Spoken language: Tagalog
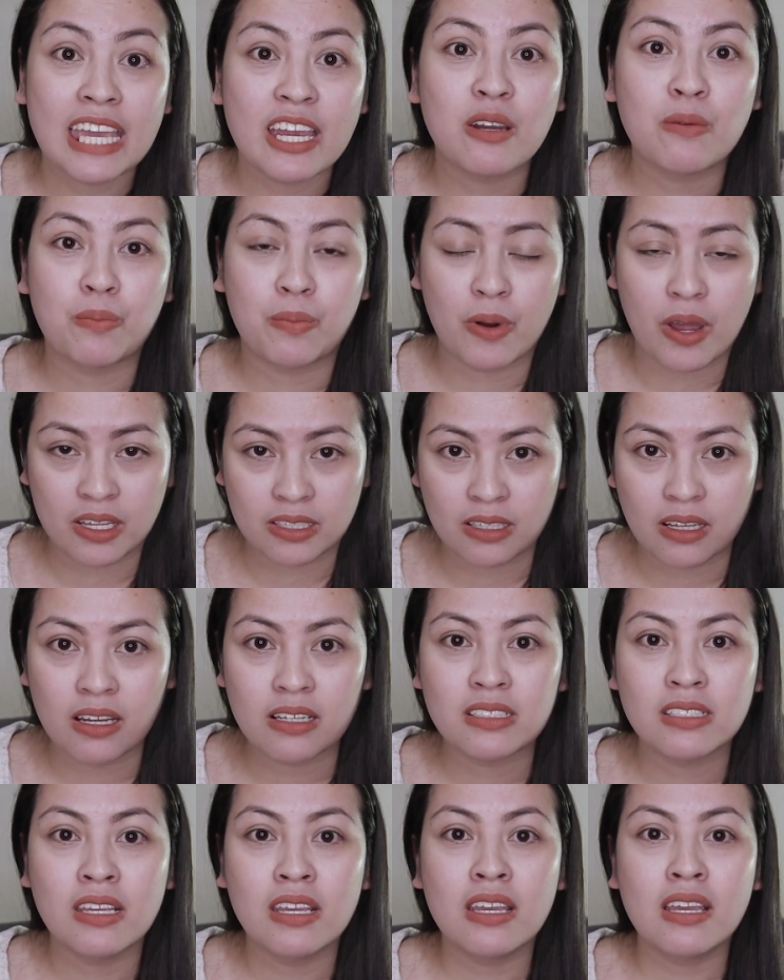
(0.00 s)
care
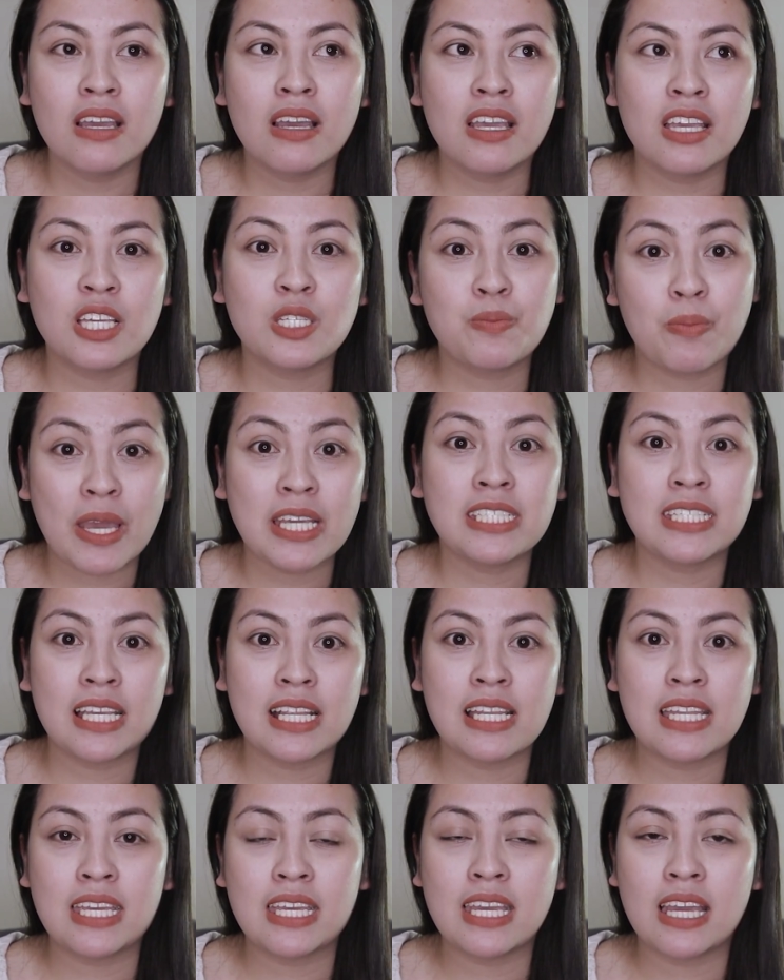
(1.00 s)
products,
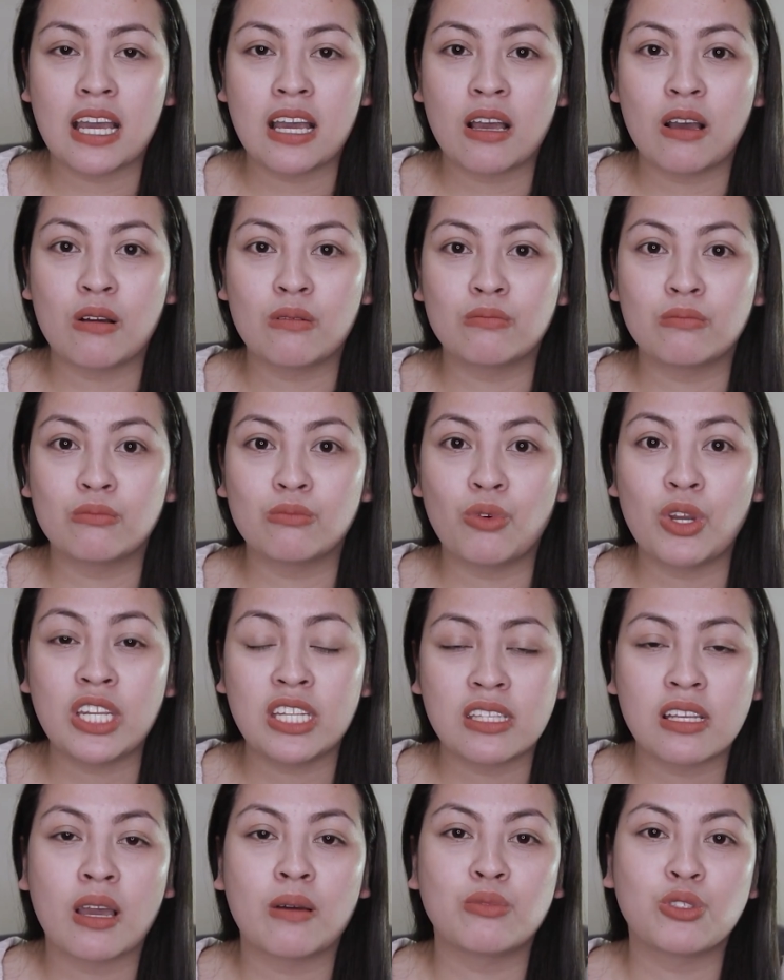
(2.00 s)
especially um,
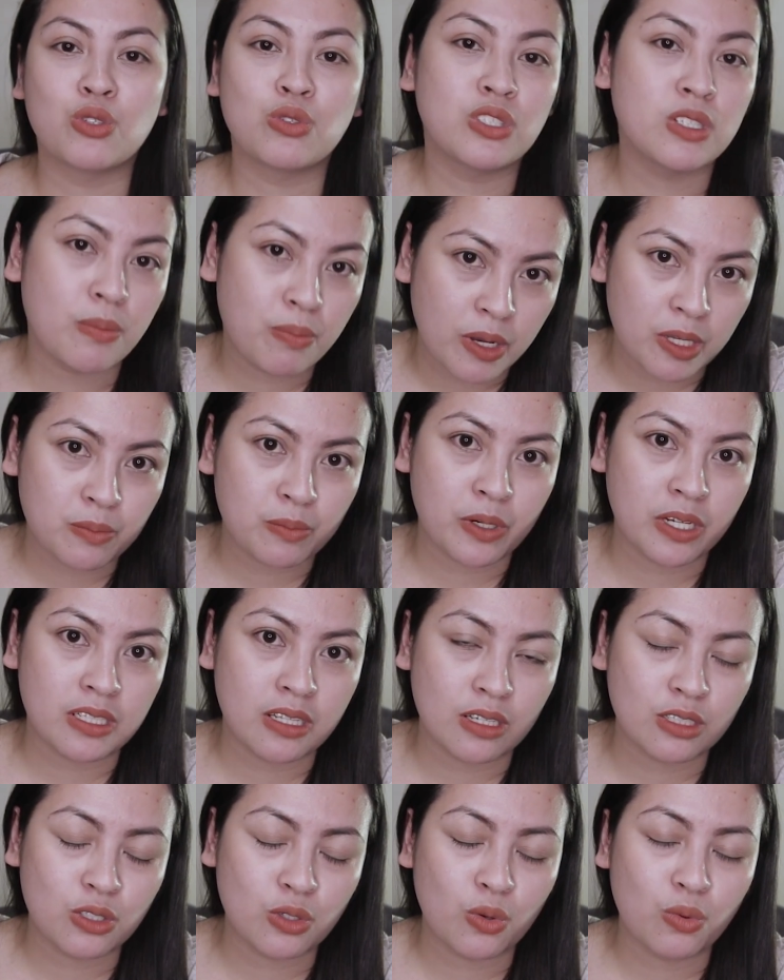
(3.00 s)
when it comes to Japan
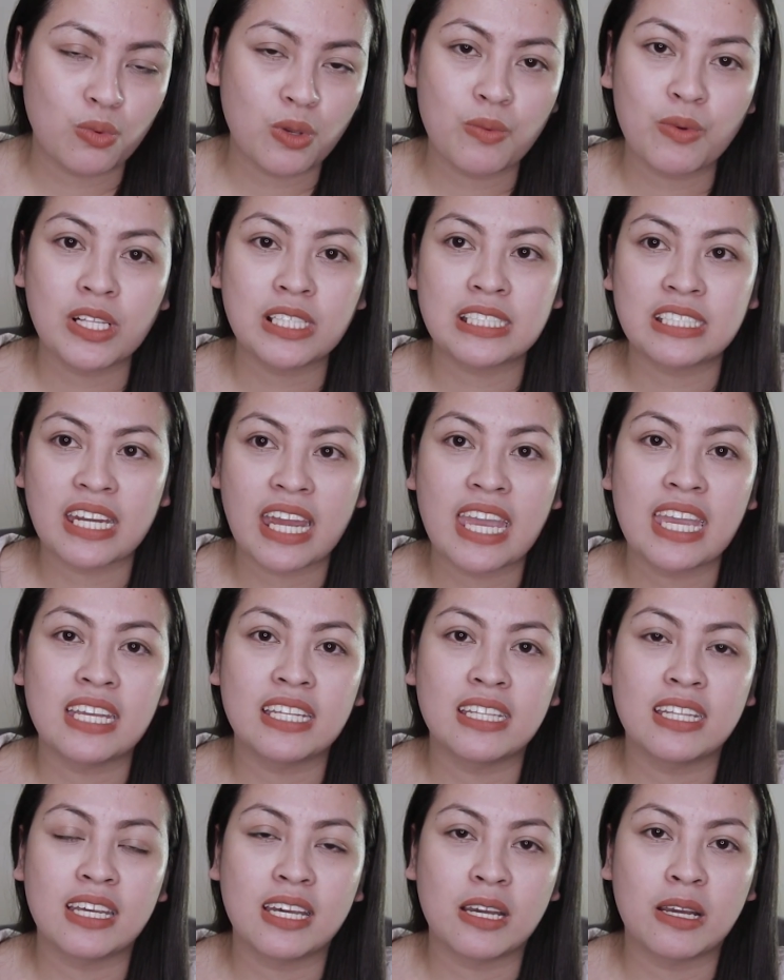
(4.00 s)
products. So, we will
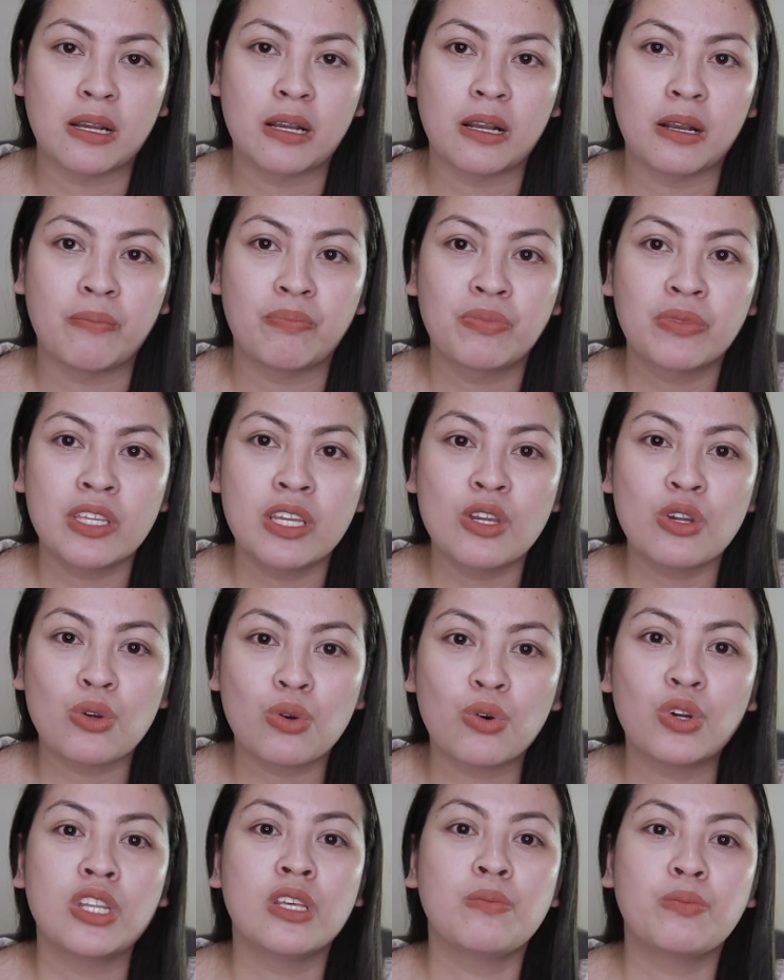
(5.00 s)
try na
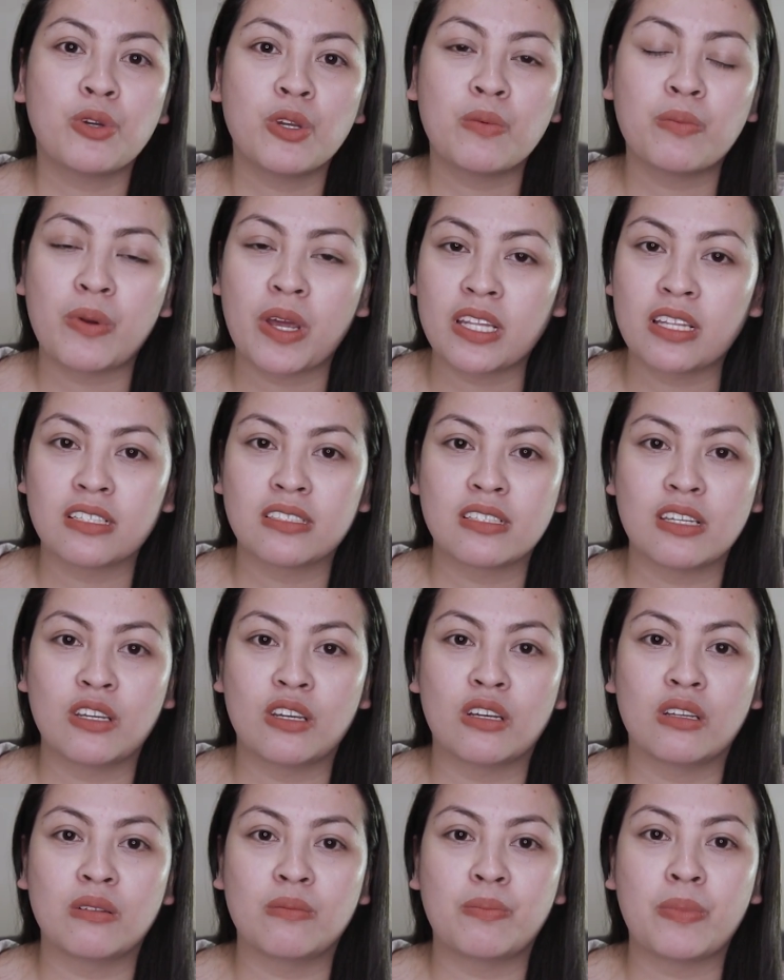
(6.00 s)
kunin po yung products na
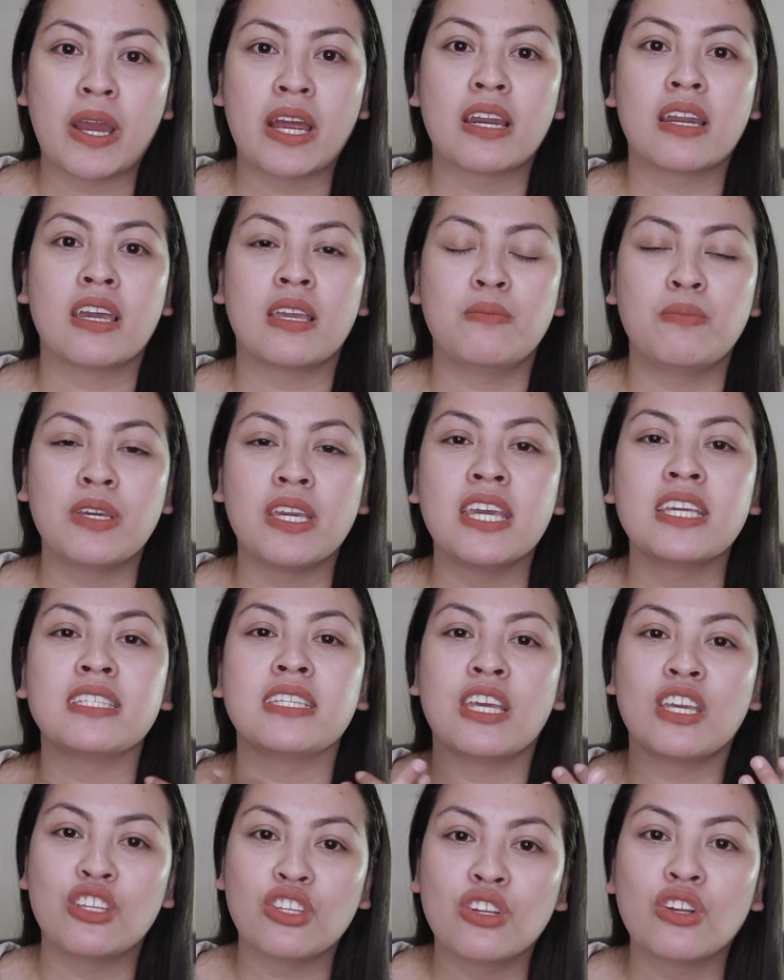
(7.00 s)
yun para
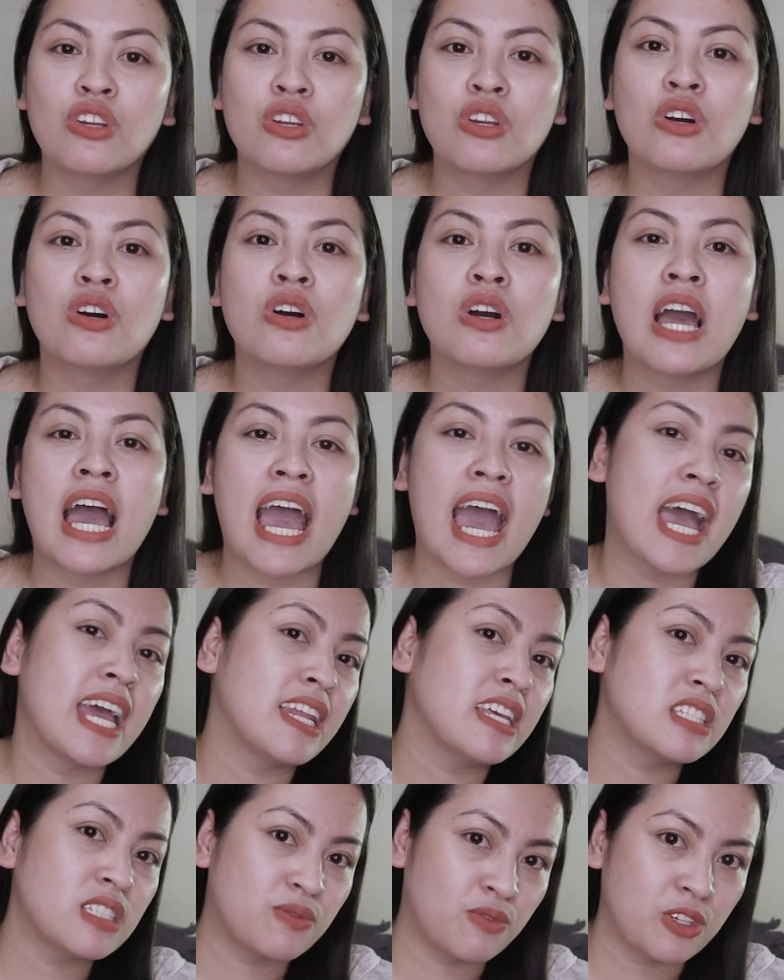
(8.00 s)
ibigay sa inyo yung
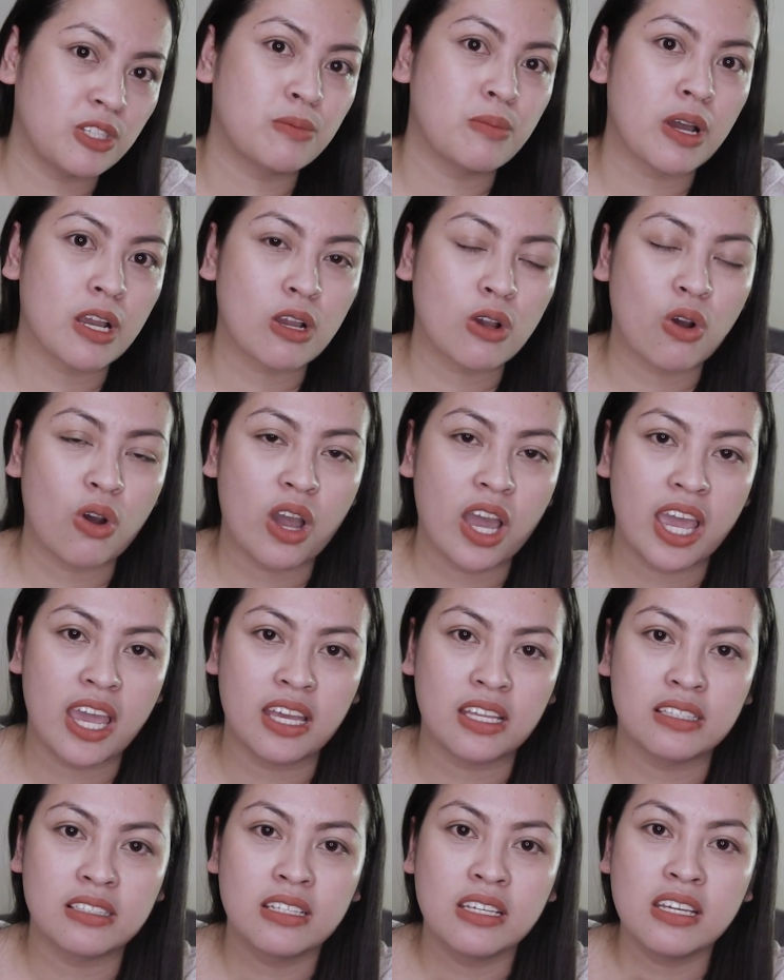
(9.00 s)
honest feedback ko
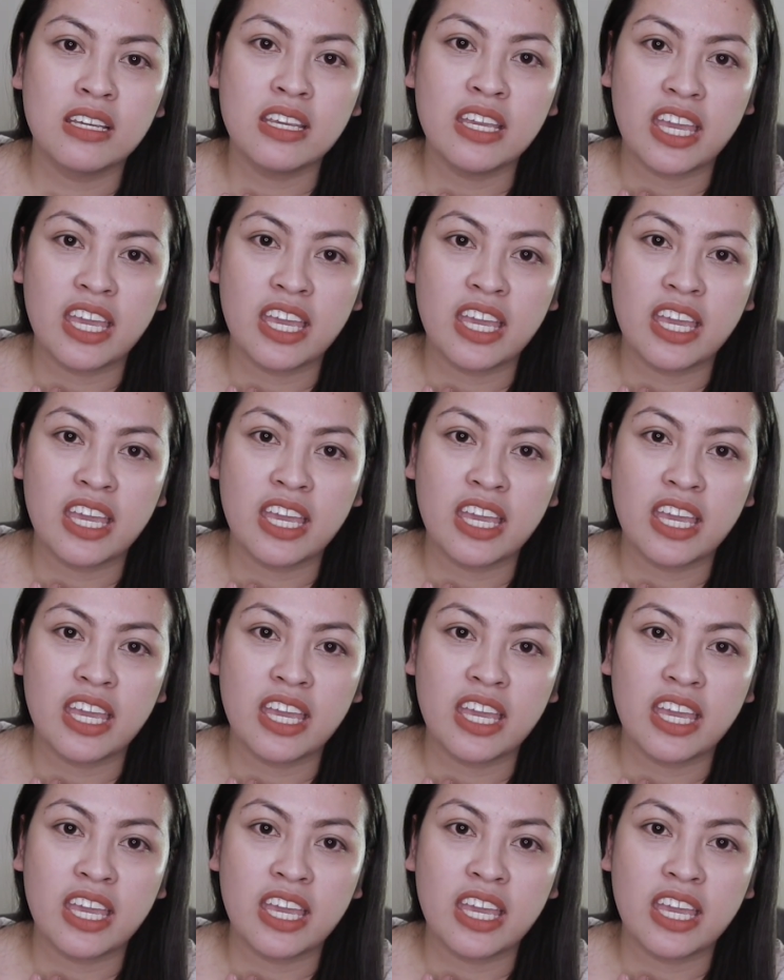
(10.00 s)
and